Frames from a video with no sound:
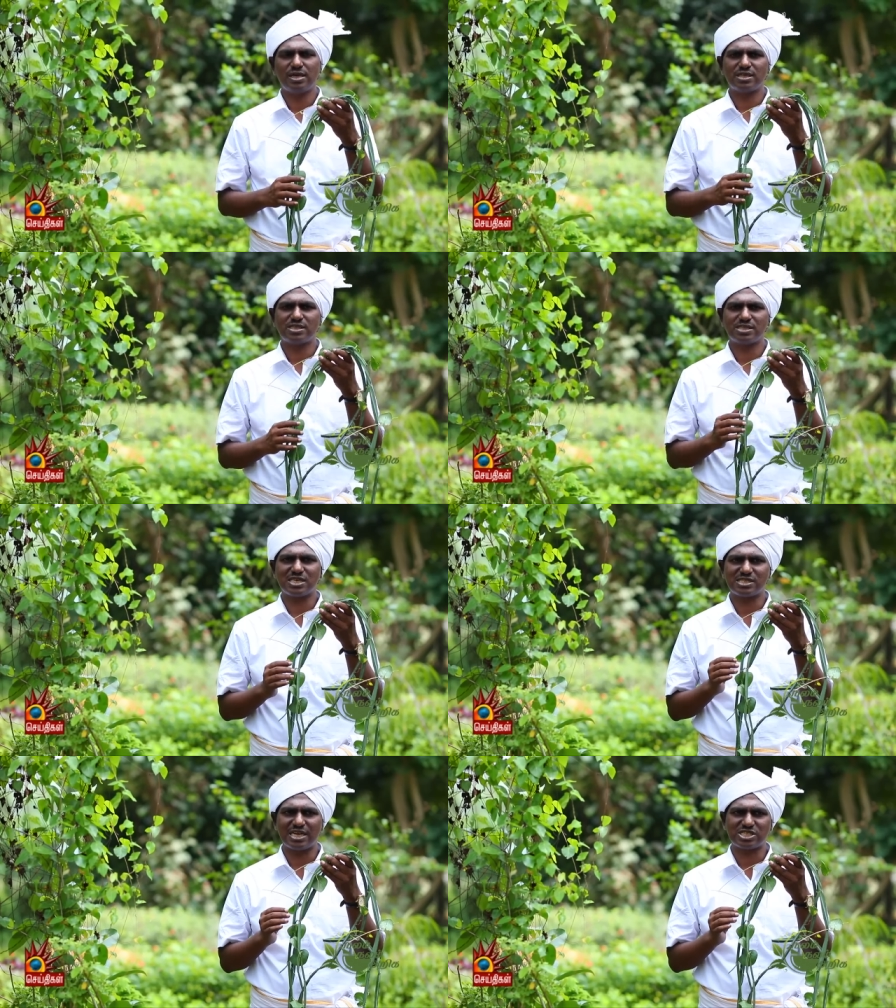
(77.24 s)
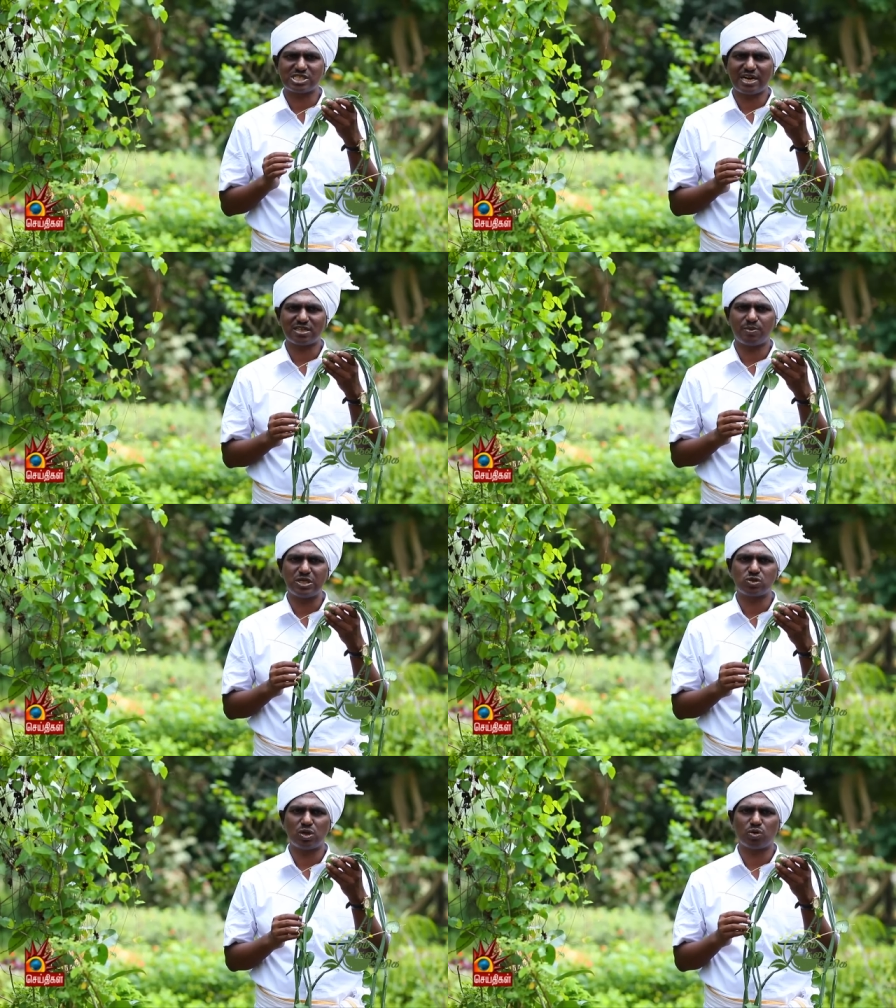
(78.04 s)
இதை சிஸ்ஸஸ் எக்ஸ்ட்ராக்ட்
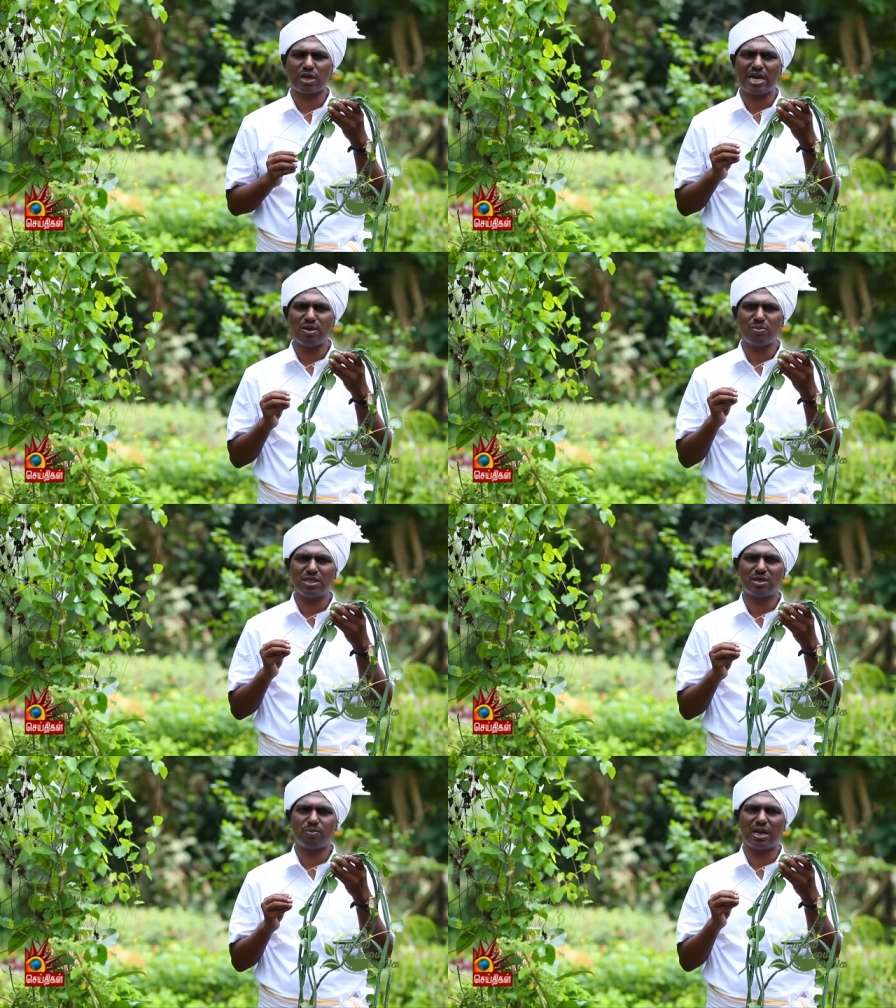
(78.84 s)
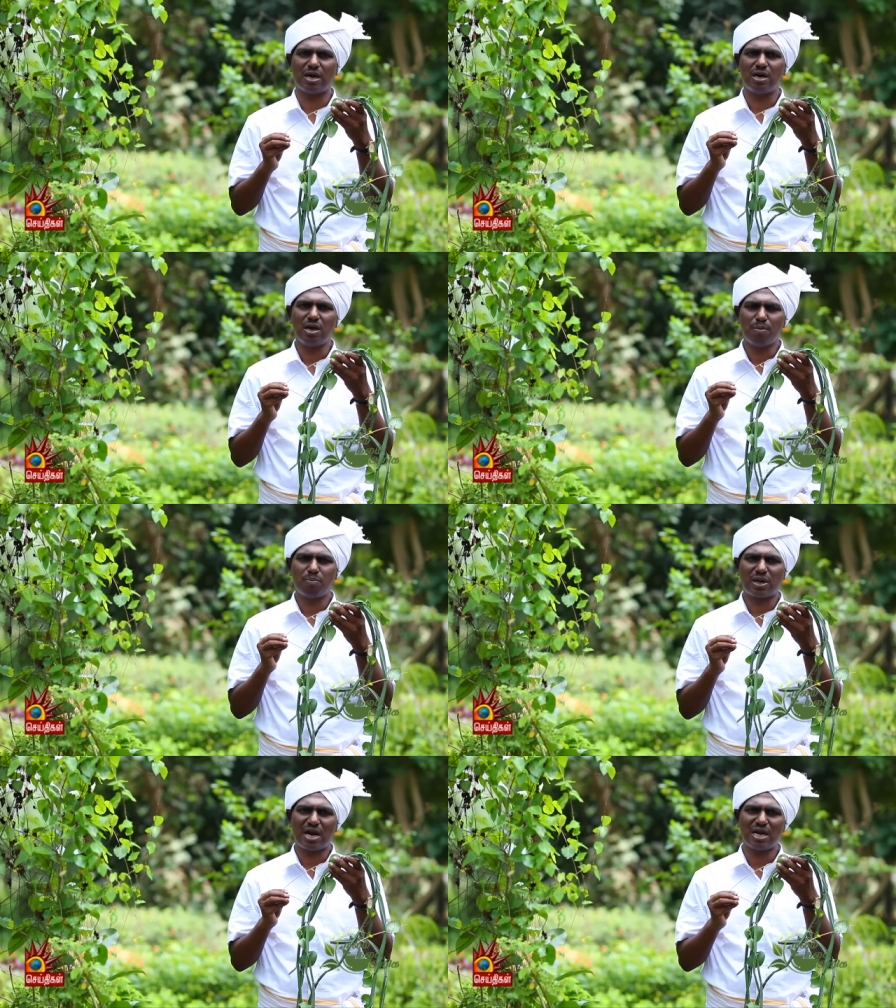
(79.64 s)
அப்படின்னு சொல்லி ஒரு ஐம்பதுக்கு மேலே
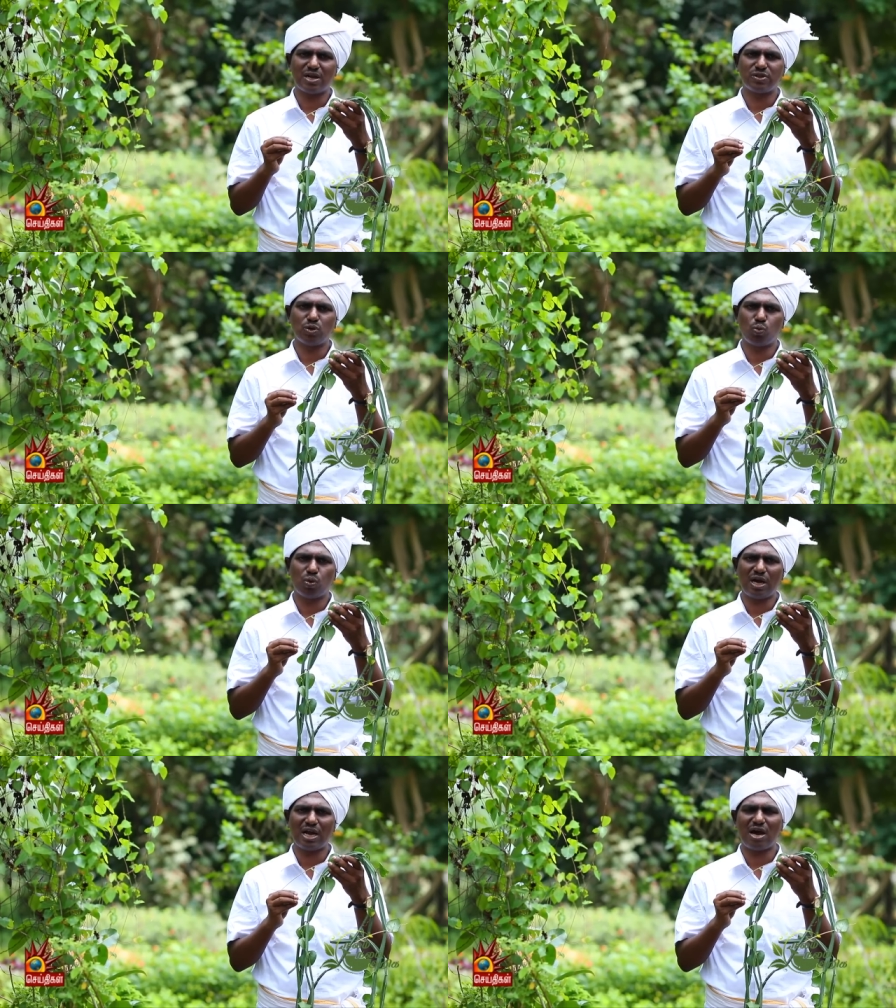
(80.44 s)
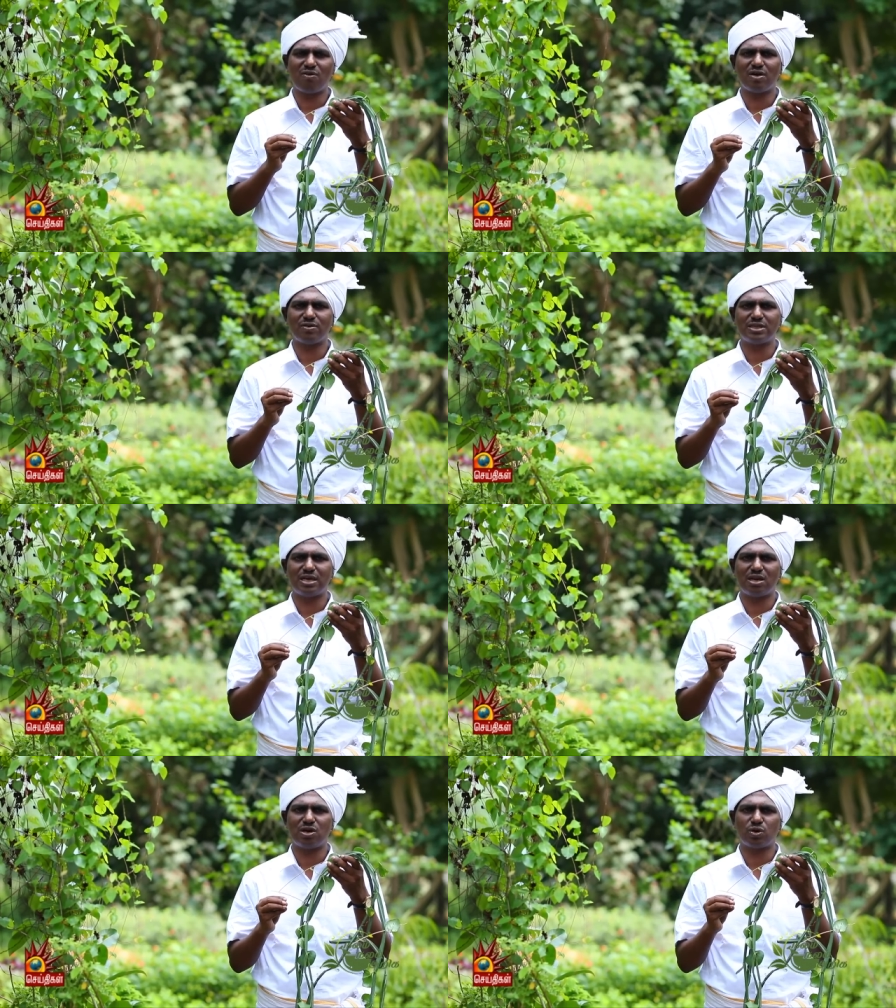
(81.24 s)
பிராண்டில் வந்து உலகளவில் வந்து
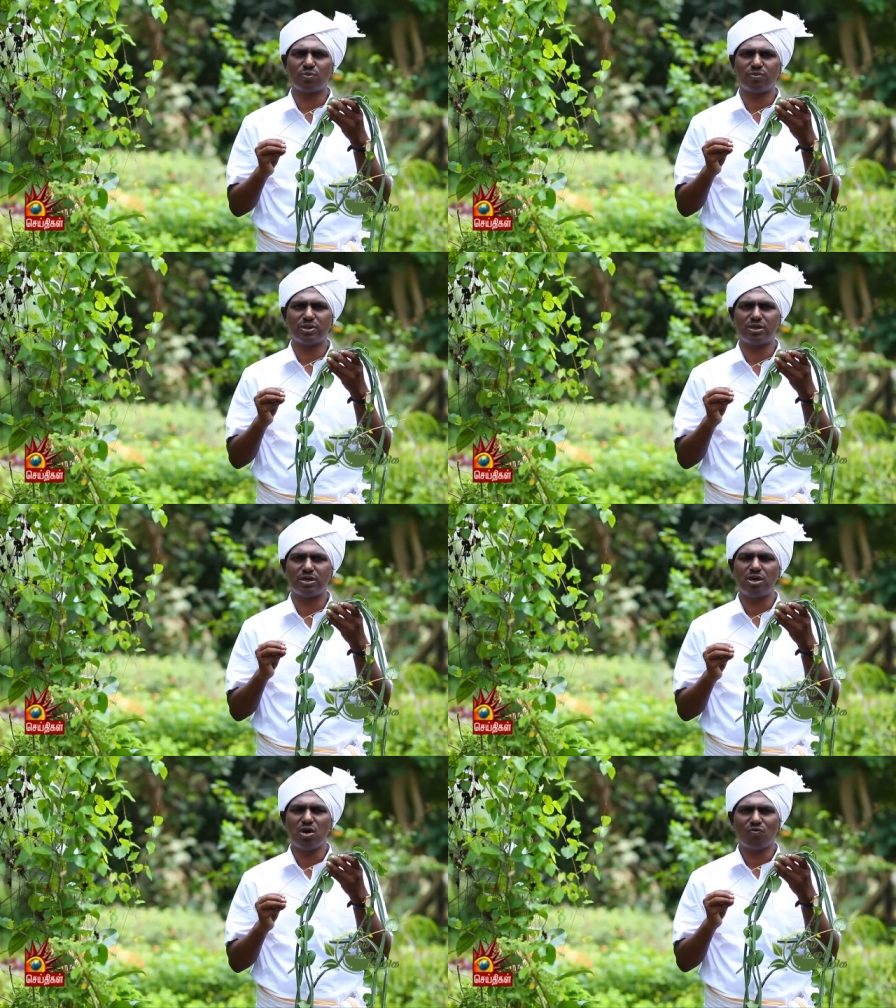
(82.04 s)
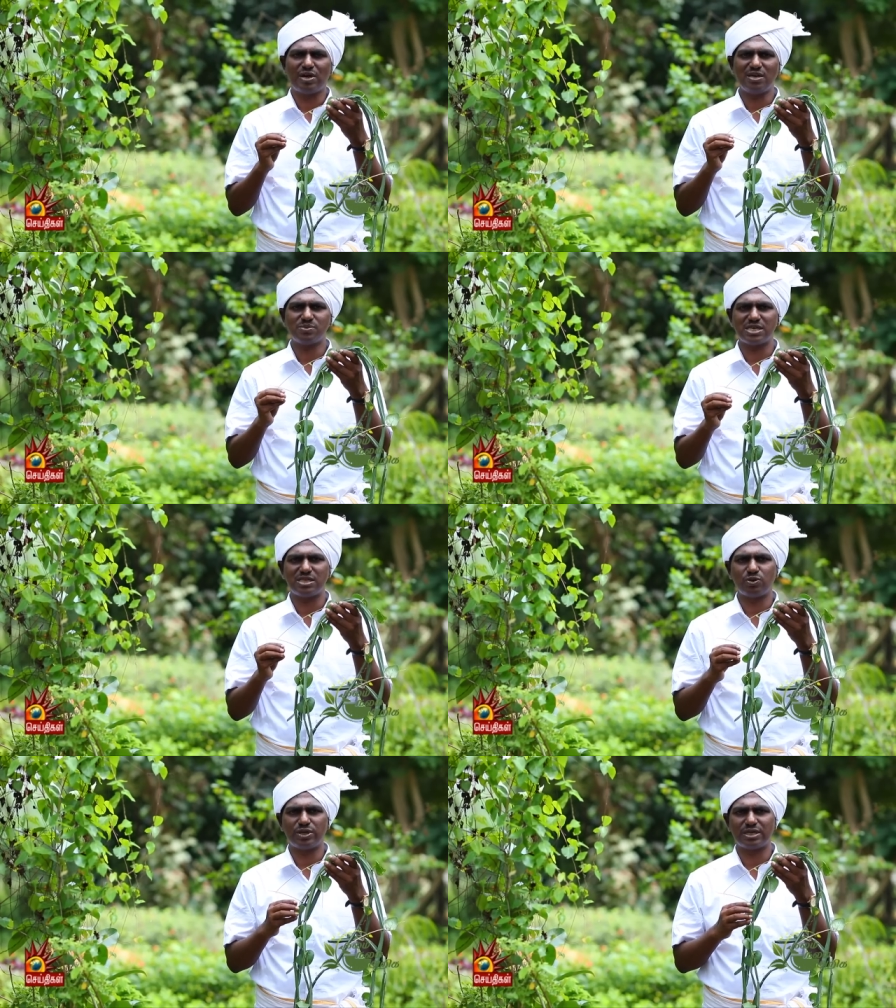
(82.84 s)
எல்லோரும் வந்து வணிகம்
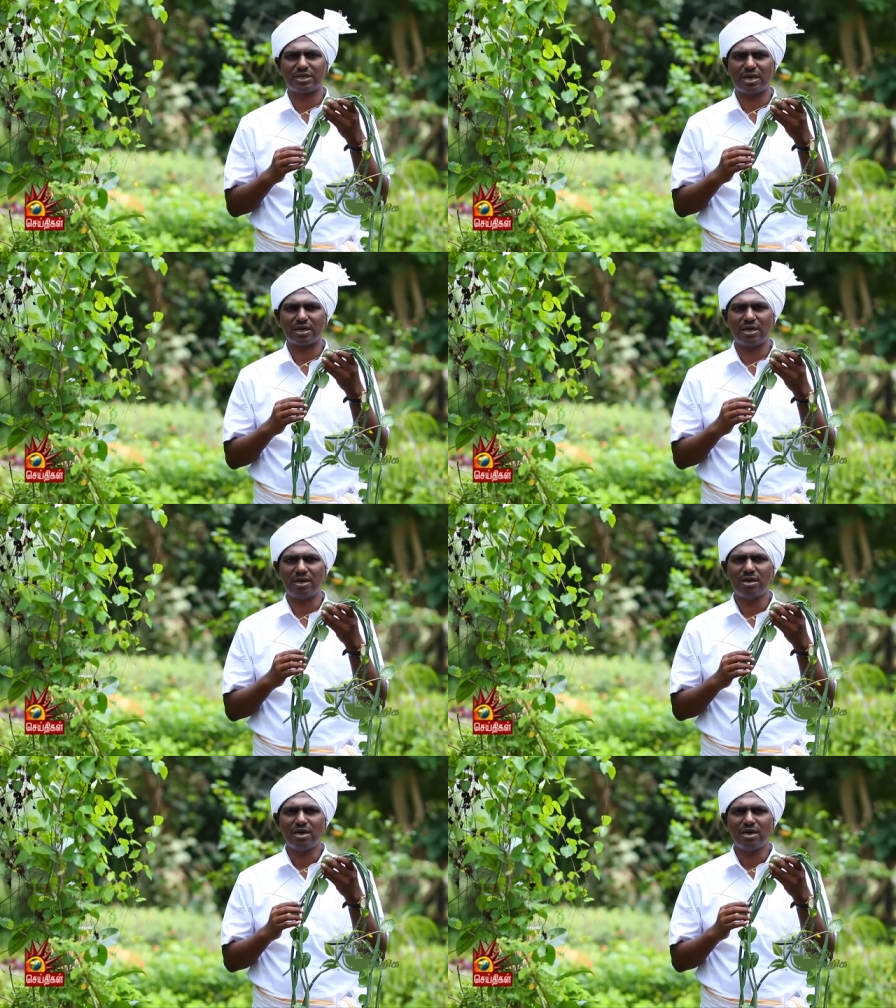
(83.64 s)
செய்து கொண்டிருக்கிறார்கள்